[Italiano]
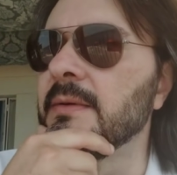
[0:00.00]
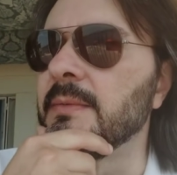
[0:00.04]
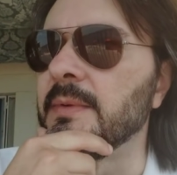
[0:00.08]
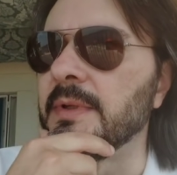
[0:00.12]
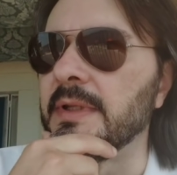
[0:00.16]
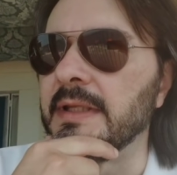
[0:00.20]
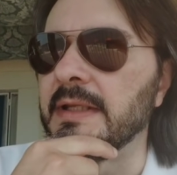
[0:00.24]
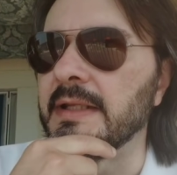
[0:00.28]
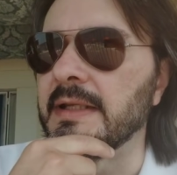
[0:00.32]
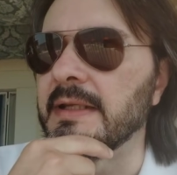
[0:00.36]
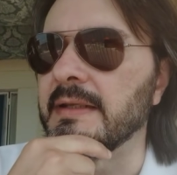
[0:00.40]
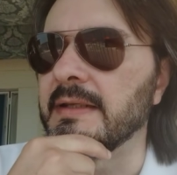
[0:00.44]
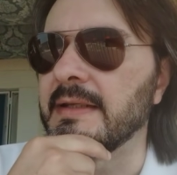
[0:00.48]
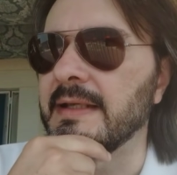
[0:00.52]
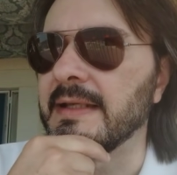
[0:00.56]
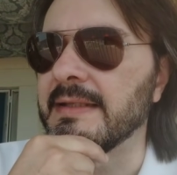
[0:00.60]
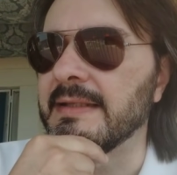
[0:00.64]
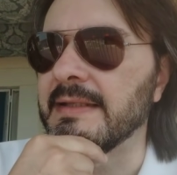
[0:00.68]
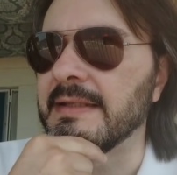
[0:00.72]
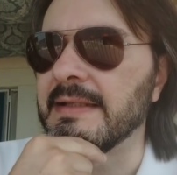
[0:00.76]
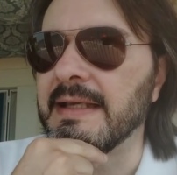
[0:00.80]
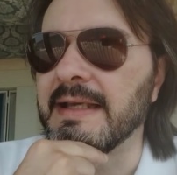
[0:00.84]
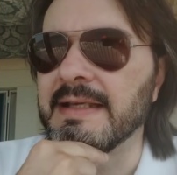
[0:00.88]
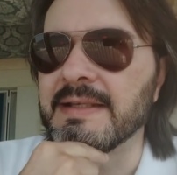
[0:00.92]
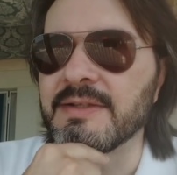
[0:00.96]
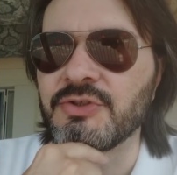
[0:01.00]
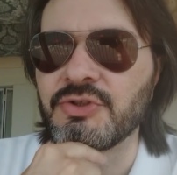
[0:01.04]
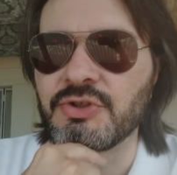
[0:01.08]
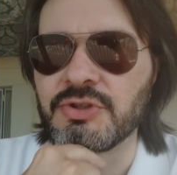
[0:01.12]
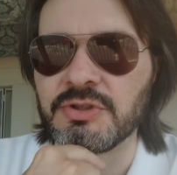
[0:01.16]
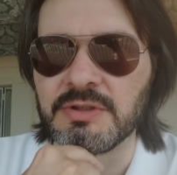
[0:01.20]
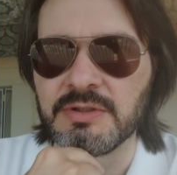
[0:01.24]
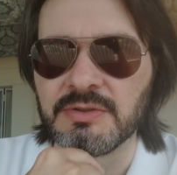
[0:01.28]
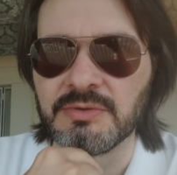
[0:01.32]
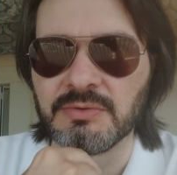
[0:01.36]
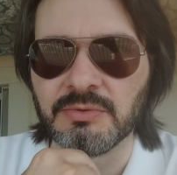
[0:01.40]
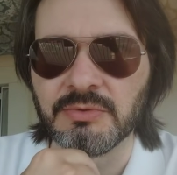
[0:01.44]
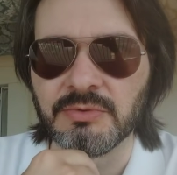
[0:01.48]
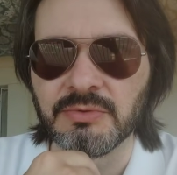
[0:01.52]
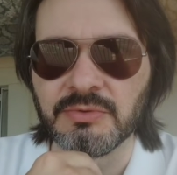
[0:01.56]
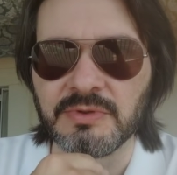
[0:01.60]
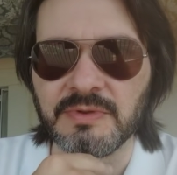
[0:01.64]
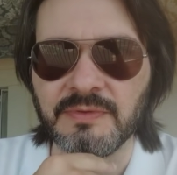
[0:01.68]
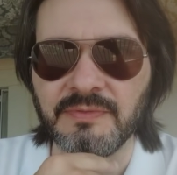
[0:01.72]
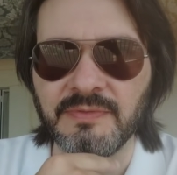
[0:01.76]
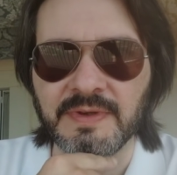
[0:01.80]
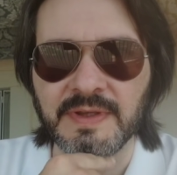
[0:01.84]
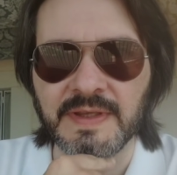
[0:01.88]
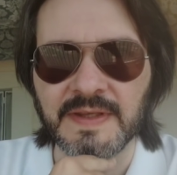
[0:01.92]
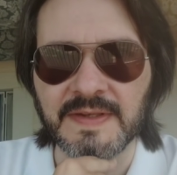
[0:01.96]
dire, catenacci o
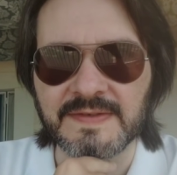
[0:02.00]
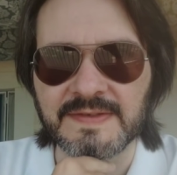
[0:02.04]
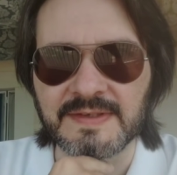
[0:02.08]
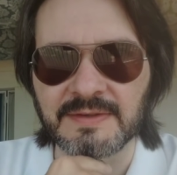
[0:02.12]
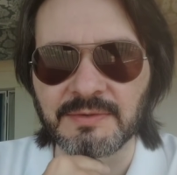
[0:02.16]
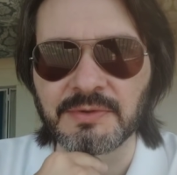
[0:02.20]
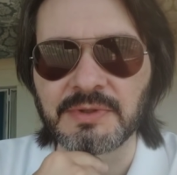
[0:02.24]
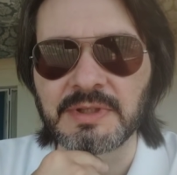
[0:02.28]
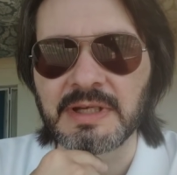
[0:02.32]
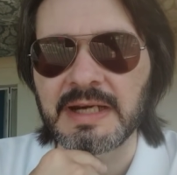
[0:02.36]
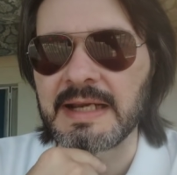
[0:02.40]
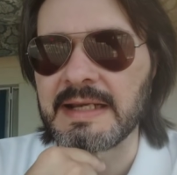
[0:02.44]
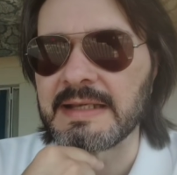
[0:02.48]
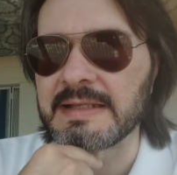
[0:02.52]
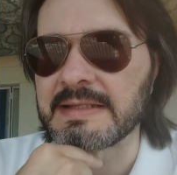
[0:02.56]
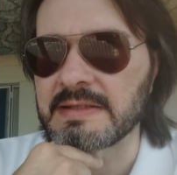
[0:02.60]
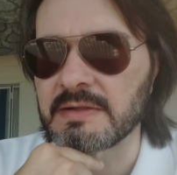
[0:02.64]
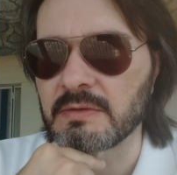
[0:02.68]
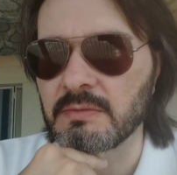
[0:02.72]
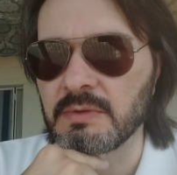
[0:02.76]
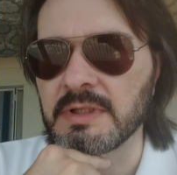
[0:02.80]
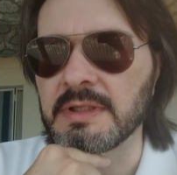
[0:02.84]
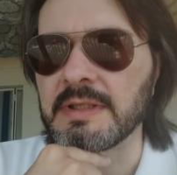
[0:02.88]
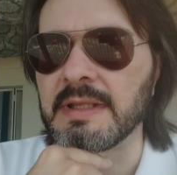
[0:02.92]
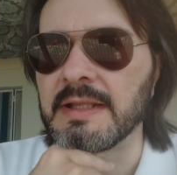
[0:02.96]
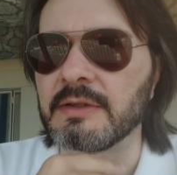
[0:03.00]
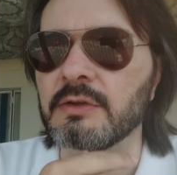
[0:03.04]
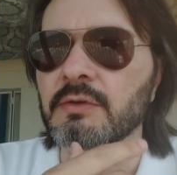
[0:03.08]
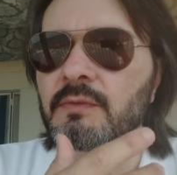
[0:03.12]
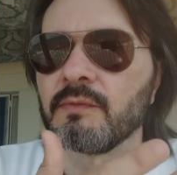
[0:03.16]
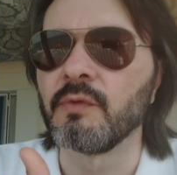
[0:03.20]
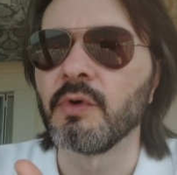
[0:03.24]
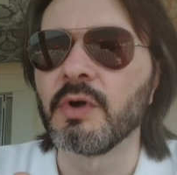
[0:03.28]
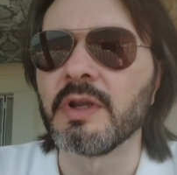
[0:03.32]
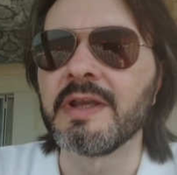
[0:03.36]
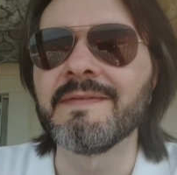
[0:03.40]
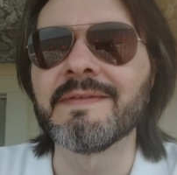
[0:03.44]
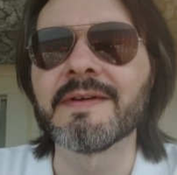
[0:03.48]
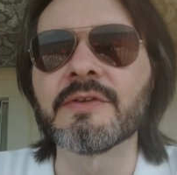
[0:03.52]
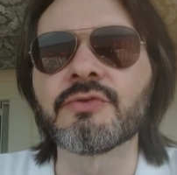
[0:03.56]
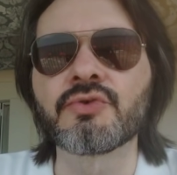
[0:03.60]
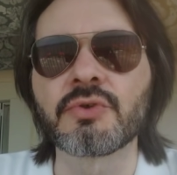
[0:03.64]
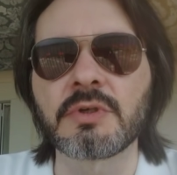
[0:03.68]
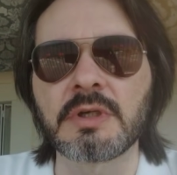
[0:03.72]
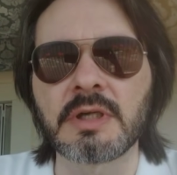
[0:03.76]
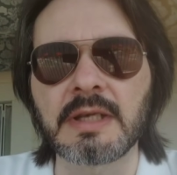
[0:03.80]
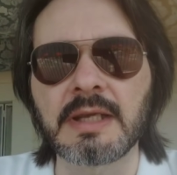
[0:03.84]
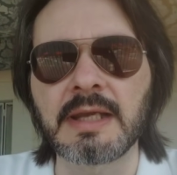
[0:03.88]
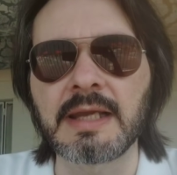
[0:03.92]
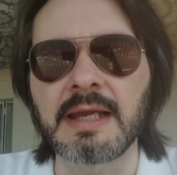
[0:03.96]
difese a oltranza o quant'altro, voleva
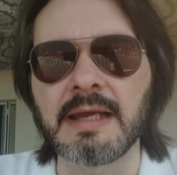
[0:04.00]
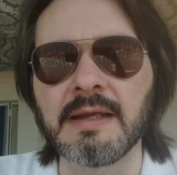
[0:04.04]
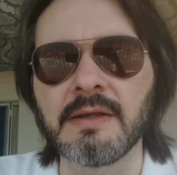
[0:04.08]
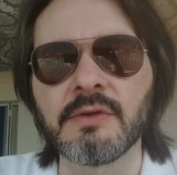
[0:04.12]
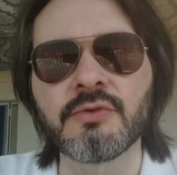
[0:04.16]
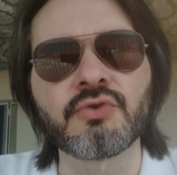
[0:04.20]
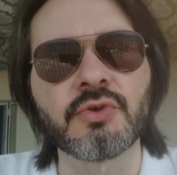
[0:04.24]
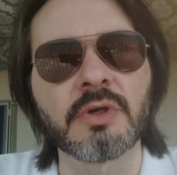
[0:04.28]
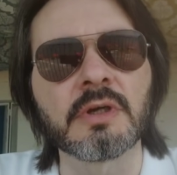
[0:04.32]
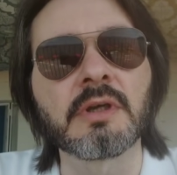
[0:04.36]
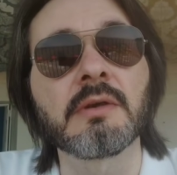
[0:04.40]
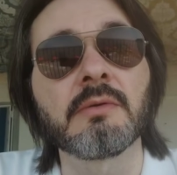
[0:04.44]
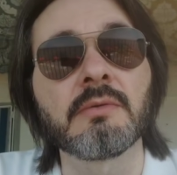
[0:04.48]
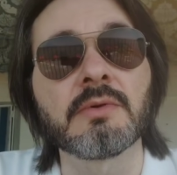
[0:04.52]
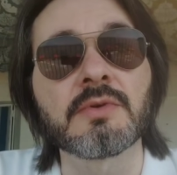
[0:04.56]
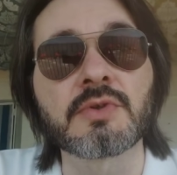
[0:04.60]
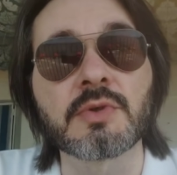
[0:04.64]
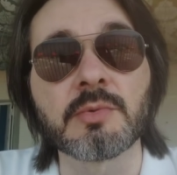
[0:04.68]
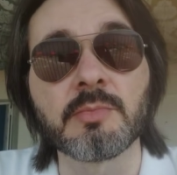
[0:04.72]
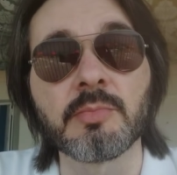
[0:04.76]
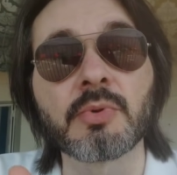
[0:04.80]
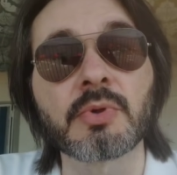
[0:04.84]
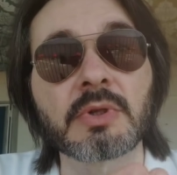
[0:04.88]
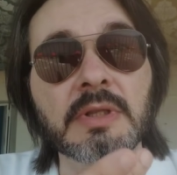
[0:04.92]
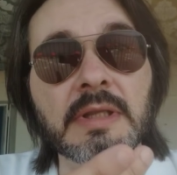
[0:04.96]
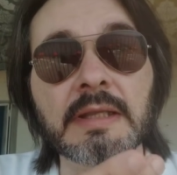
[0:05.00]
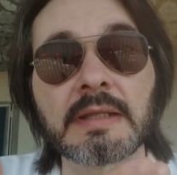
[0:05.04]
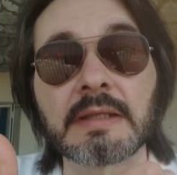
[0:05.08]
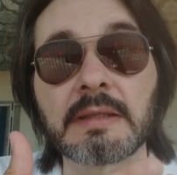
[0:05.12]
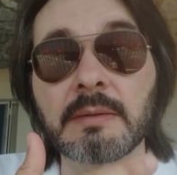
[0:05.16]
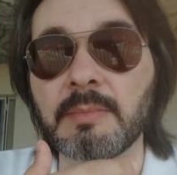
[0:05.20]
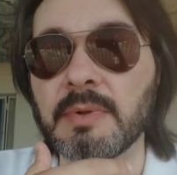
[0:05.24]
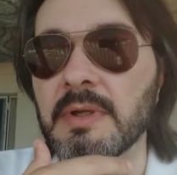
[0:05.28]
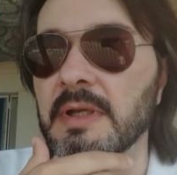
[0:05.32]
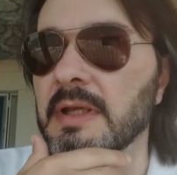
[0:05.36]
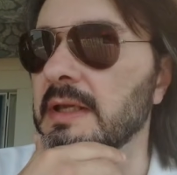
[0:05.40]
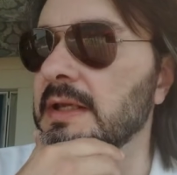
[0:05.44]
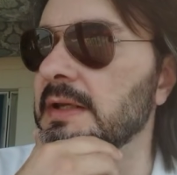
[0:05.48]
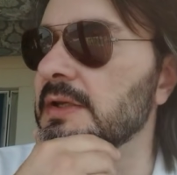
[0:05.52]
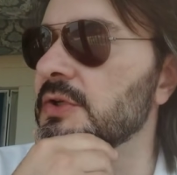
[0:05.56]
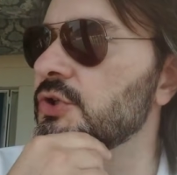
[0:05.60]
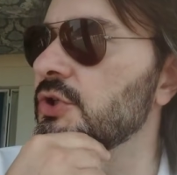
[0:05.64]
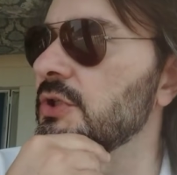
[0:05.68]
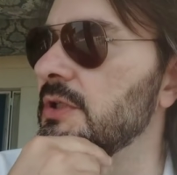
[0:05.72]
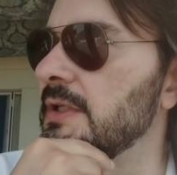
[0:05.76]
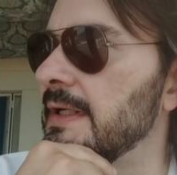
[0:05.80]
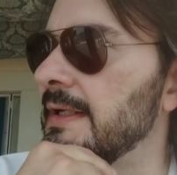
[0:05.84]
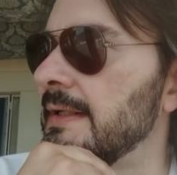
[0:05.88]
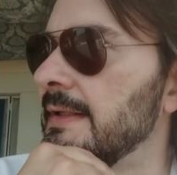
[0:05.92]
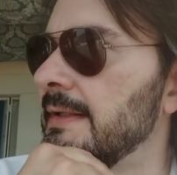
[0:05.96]
giocare a calcio e anche questo è importante per la
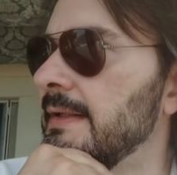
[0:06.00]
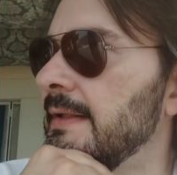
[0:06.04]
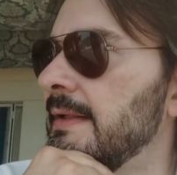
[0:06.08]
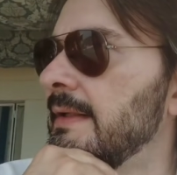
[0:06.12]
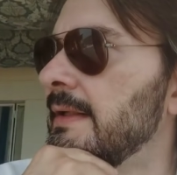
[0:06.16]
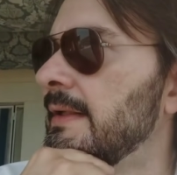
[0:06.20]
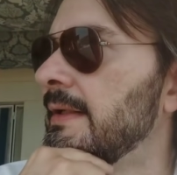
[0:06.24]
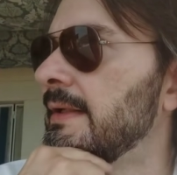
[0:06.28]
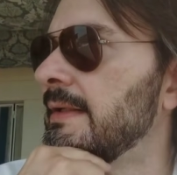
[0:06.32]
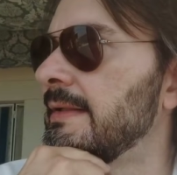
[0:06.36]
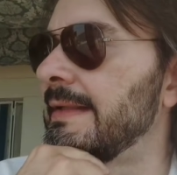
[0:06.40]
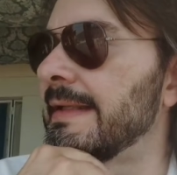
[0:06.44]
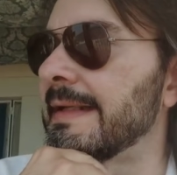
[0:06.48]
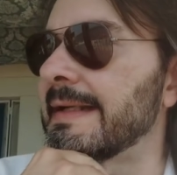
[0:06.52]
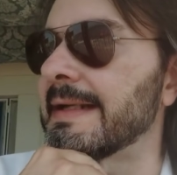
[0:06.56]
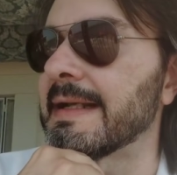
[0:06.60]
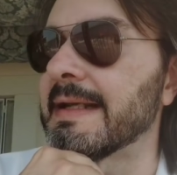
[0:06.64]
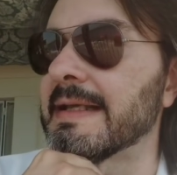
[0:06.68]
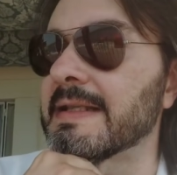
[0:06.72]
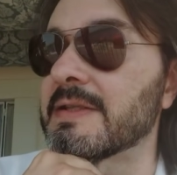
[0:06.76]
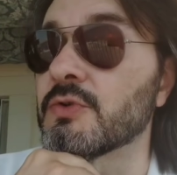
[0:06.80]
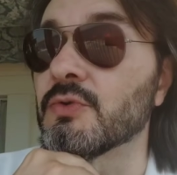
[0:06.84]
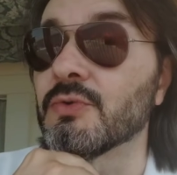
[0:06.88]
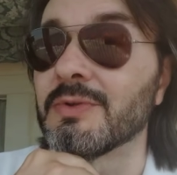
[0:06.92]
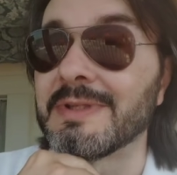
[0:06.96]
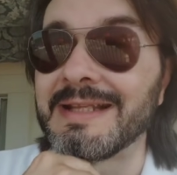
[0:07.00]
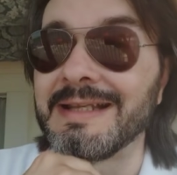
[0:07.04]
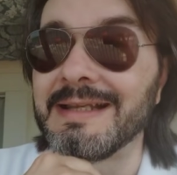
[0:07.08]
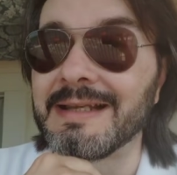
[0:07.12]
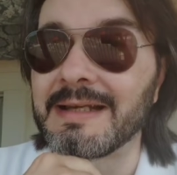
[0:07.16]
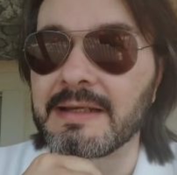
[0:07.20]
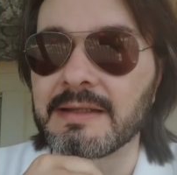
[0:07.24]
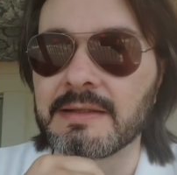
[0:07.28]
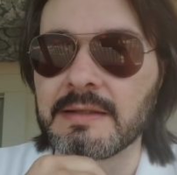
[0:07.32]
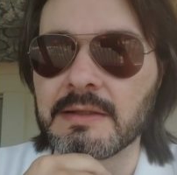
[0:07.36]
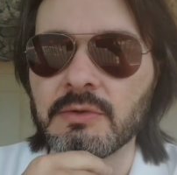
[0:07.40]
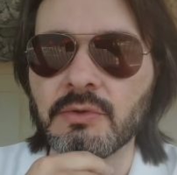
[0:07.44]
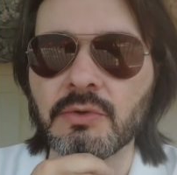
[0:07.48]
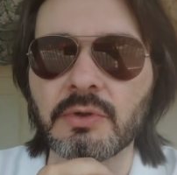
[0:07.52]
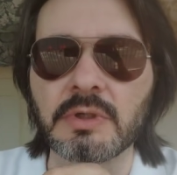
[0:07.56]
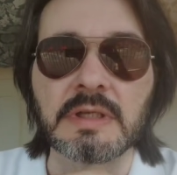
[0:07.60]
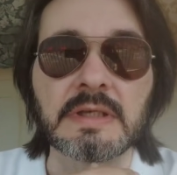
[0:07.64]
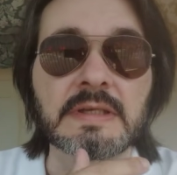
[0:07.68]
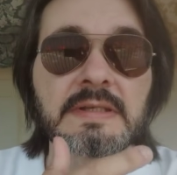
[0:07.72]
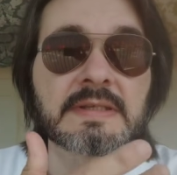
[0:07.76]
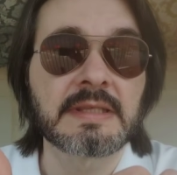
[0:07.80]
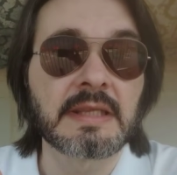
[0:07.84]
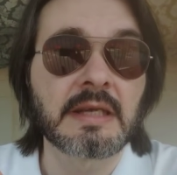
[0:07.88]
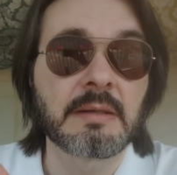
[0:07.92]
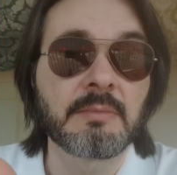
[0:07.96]
crescita del ragazzo nella
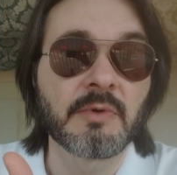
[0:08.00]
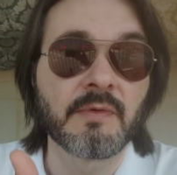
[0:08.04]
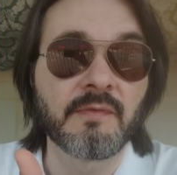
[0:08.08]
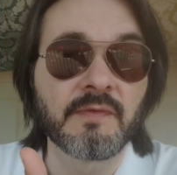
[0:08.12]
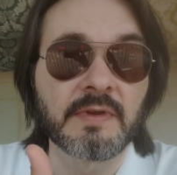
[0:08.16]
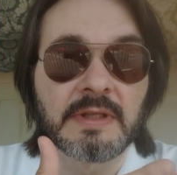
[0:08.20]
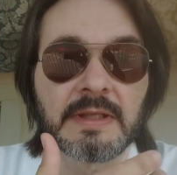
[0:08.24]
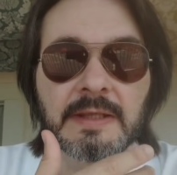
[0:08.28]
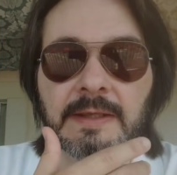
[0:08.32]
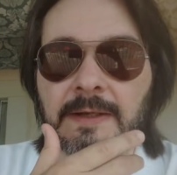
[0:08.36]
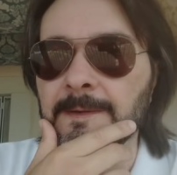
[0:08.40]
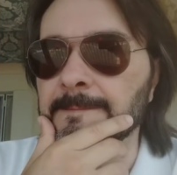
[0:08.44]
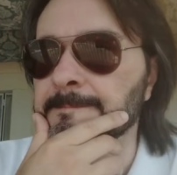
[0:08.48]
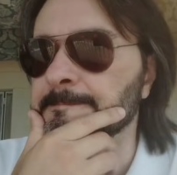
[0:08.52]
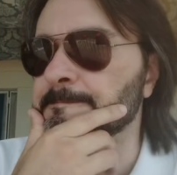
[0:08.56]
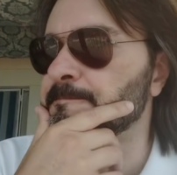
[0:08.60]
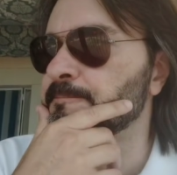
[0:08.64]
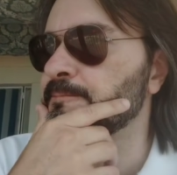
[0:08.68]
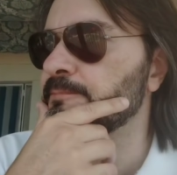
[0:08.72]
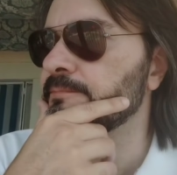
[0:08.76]
categoria. Staremo a vedere.